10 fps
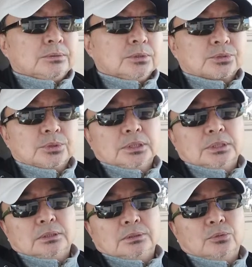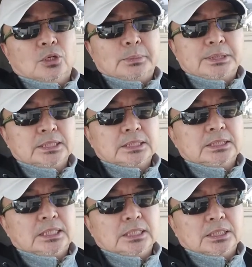我说呢，我们这个
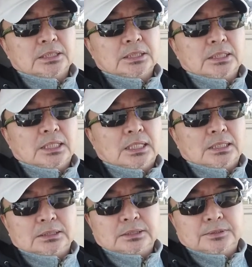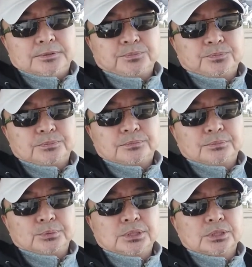年龄的人呢，
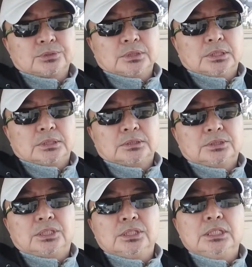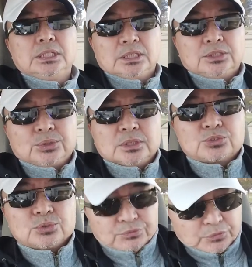不是说轻易的就能
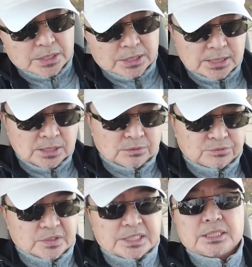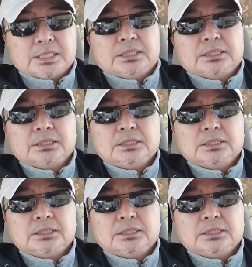说粉谁就粉谁。